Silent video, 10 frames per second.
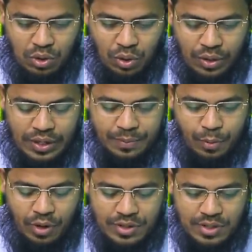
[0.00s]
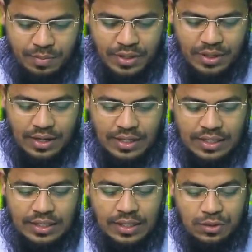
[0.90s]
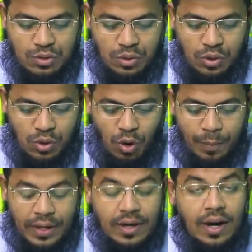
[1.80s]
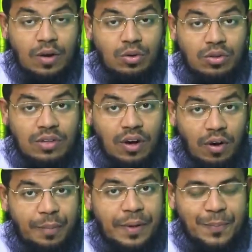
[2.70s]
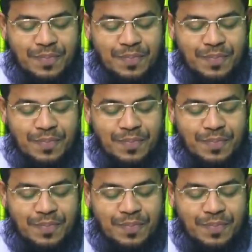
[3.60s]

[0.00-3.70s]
হলেই পড়া যাবে নাকি কিছুক্ষণ অপেক্ষা করতে হবে